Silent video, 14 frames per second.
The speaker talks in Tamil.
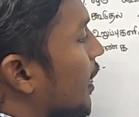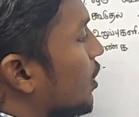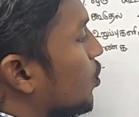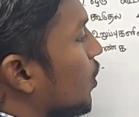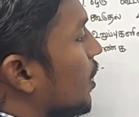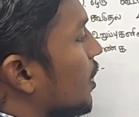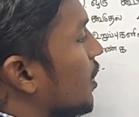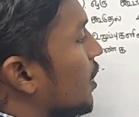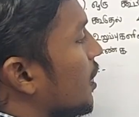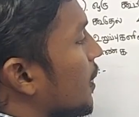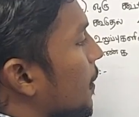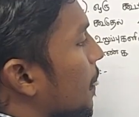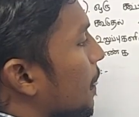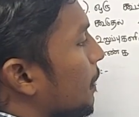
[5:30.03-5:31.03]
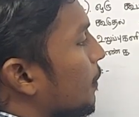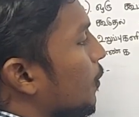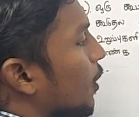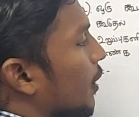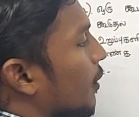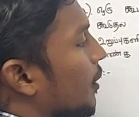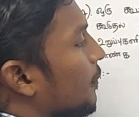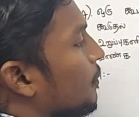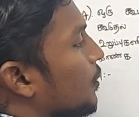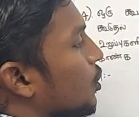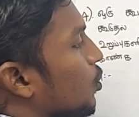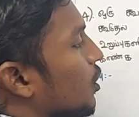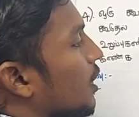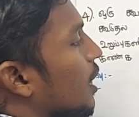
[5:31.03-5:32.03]
மைனஸ் ஒன் இன்டி டி ஓகேவா
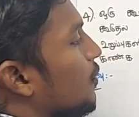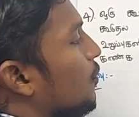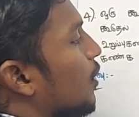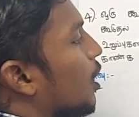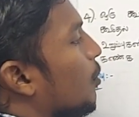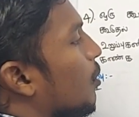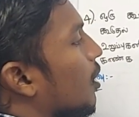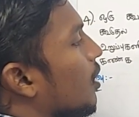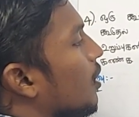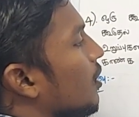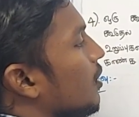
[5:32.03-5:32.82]
ஸோ இதுதான் ஃபார்முலா